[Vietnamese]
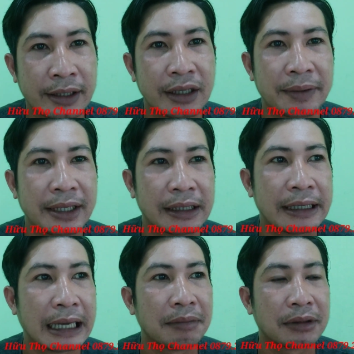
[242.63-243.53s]
thì bây giờ Đại
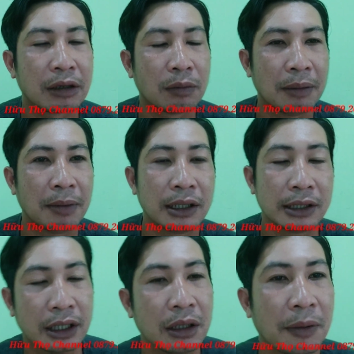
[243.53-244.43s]
Nam người ta cũng đã mở
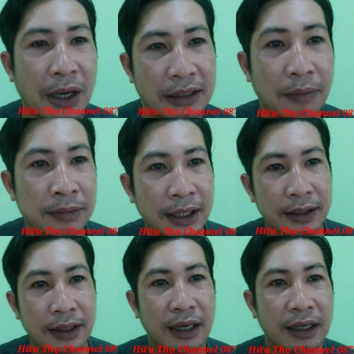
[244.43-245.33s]
cửa là hoạt động
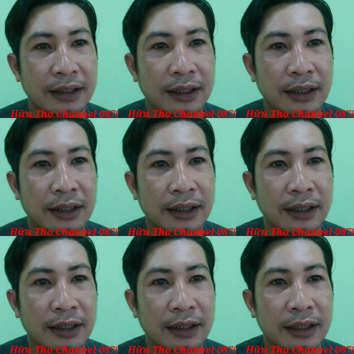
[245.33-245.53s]
từ ờ,